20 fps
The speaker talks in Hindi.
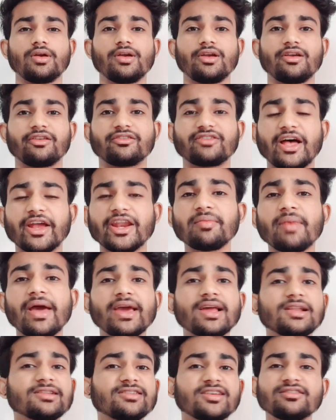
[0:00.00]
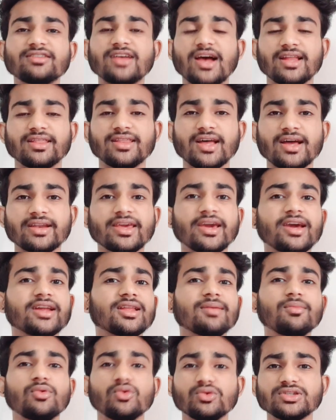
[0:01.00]
सारे माइकलसन खानदान के
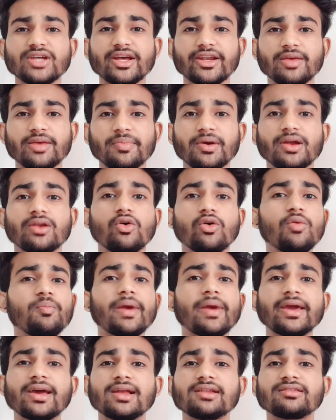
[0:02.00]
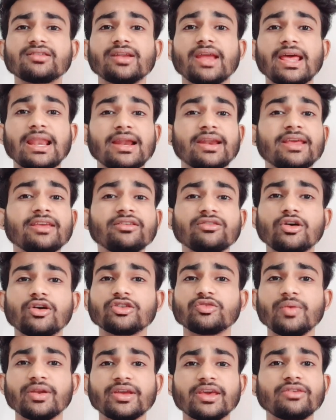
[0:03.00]
खत्म हो जाने पर होप माइकलसन एलेडिक
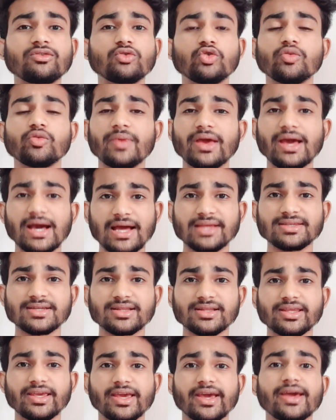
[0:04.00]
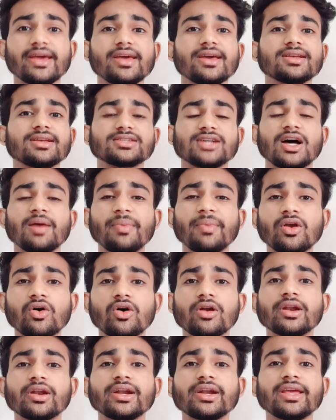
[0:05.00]
सॉल्समैन के स्कूल में आ जाती है जहां पर
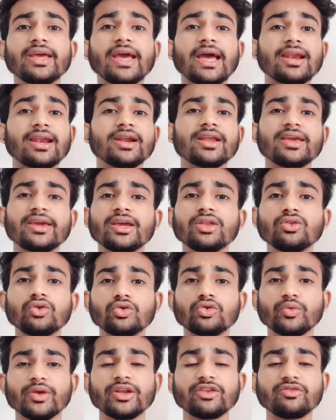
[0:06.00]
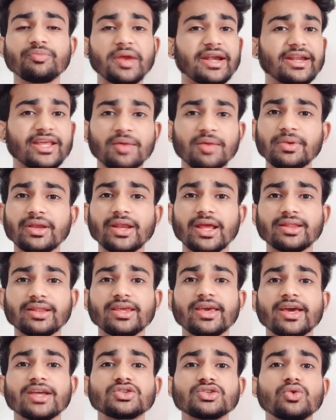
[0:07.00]
ऑलरेडी एलेडिक की दो ट्विंस बेटियां भी
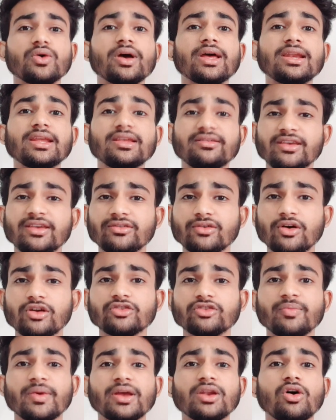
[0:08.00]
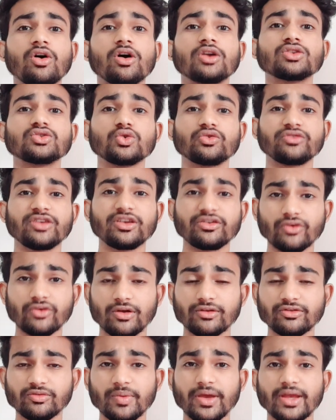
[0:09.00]
रहती है जो है लीजी सॉल्समैन और जोसी
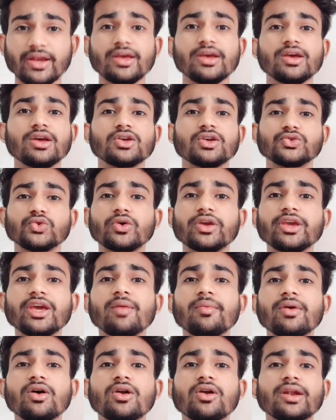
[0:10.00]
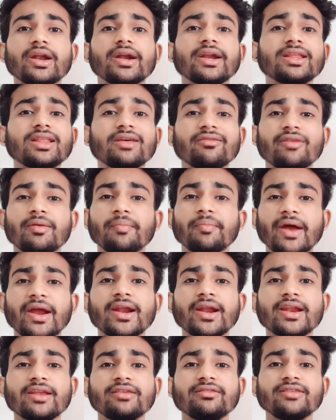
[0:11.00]
सॉल्समैन जो कि हमें ऑलरेडी द
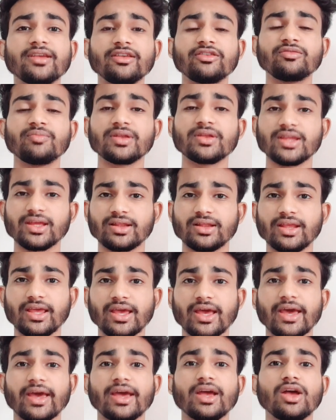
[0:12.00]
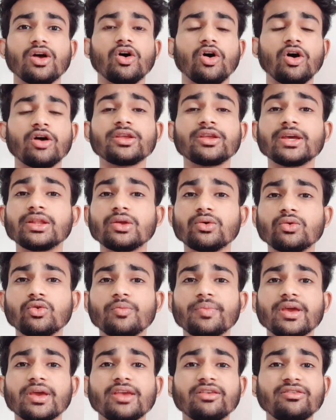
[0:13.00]
वेम्पायर डायरी सीरीज में दिखती है और ये
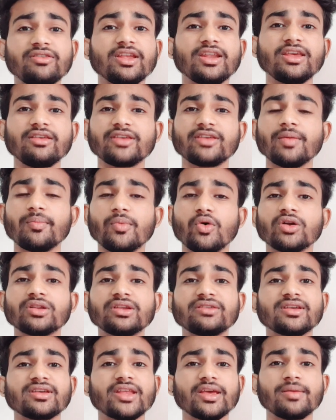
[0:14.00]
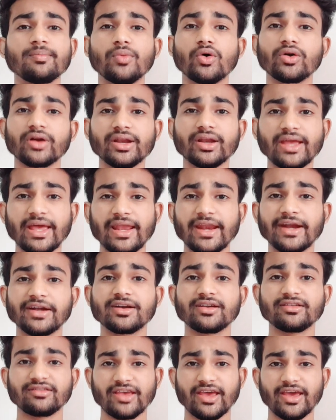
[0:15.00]
दोनों भी इस सीरीज के बहुत ही ज्यादा इंपॉर्टेंट
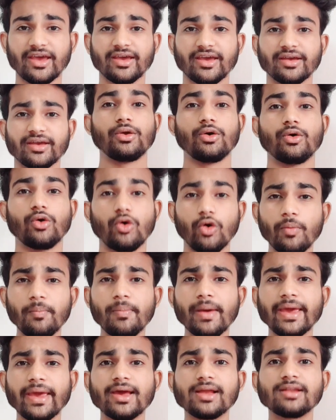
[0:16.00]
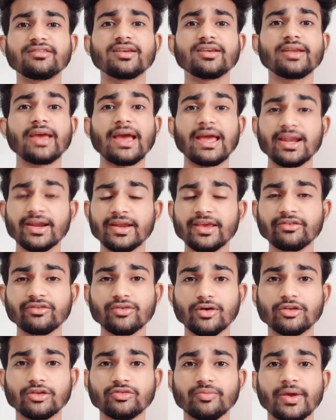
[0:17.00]
कैरेक्टर्स है होप माइकलसन एलेरिक
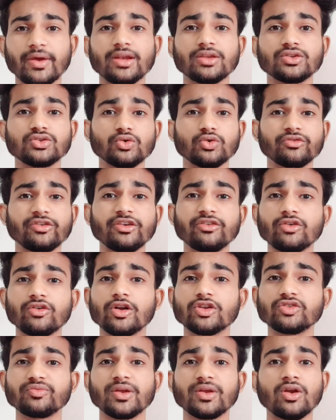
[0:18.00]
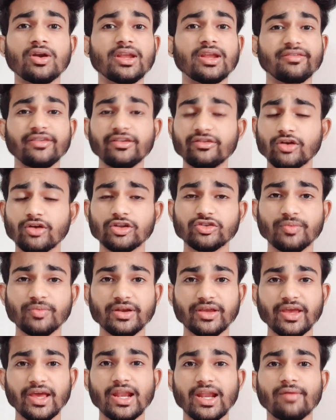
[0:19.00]
सॉल्समैन जोसी सॉल्समैन और लीजी
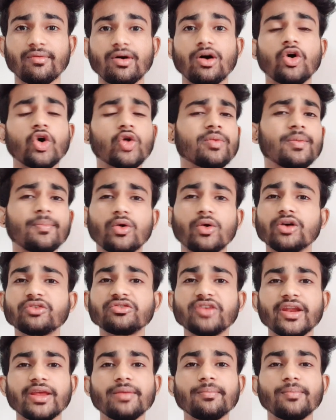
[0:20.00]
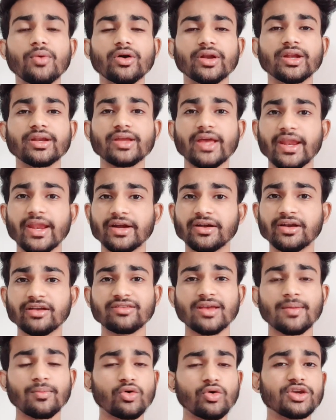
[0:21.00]
सॉल्समैन के अलावा और भी बहुत सारे इंपॉर्टेंट
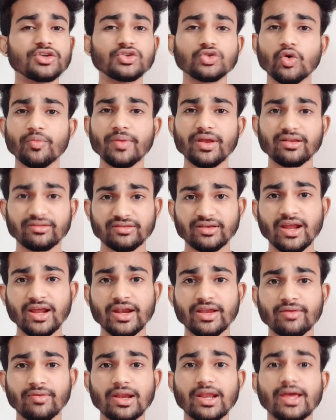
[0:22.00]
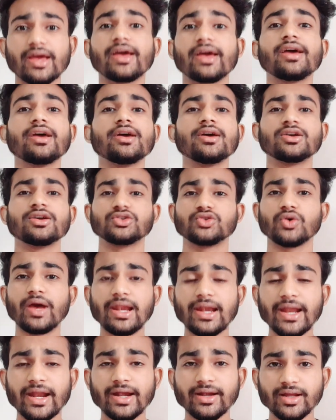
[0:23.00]
कैरेक्टर्स आपको इस शो में नजर आने वाला है जो
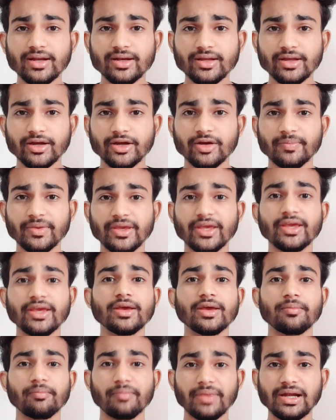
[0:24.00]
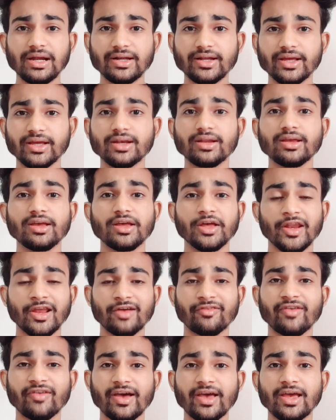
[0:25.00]
है लैंडन कर्बी मिल्टन
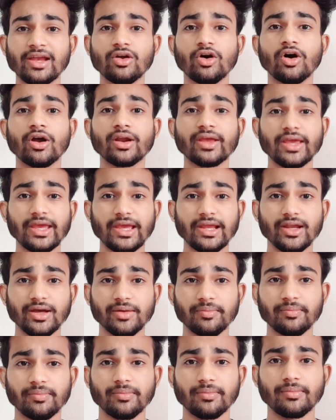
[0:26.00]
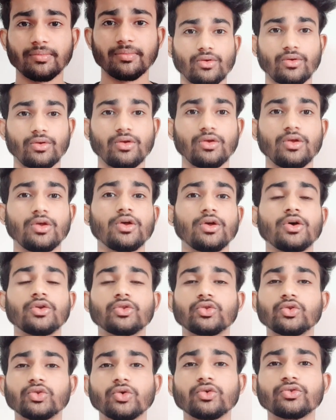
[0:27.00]
राफायल और केलब
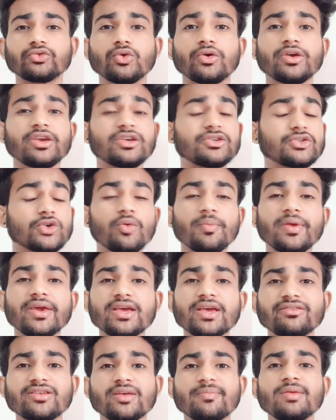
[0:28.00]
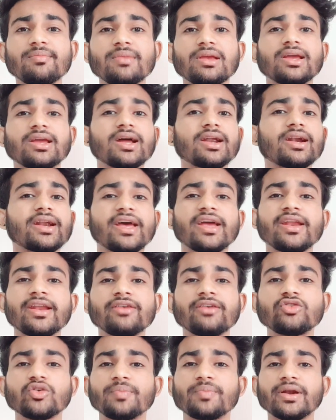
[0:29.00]
तो दोस्तों इस शो में ये सभी मिलकर नए
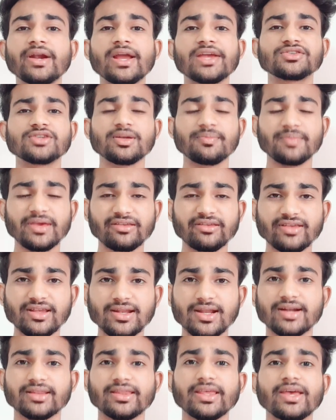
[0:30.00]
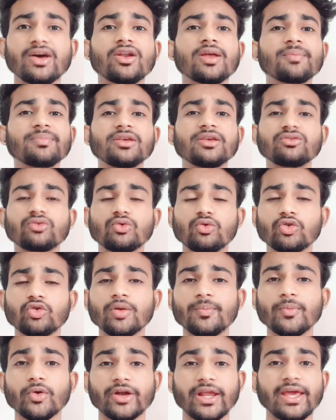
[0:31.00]
नए सुपर नेचुरल बींग से लड़ते हैं और अपने स्कूल
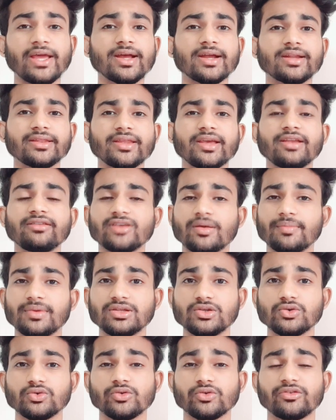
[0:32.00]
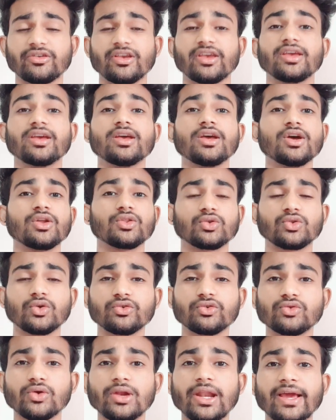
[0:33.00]
को प्रोटेक्ट करते हैं इन सभी चीजों से तो
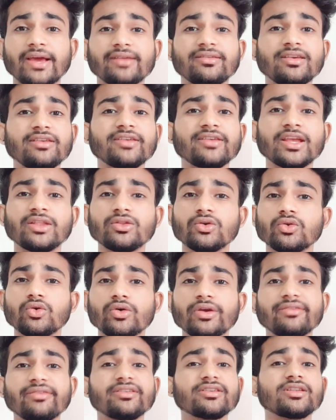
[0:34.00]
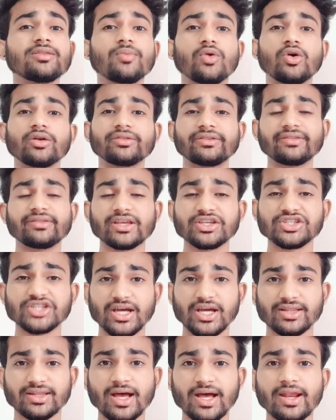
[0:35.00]
दोस्तों लेगेसीज के दोनों ही सीजन बहुत ही ज्यादा
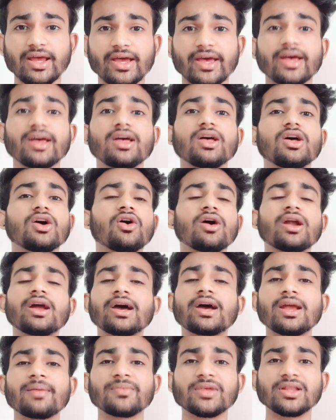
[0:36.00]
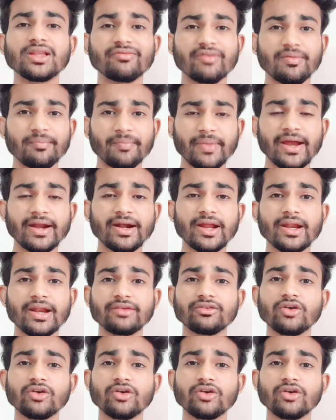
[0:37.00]
शानदार है और अगर आपने द वम्पायर डायरीज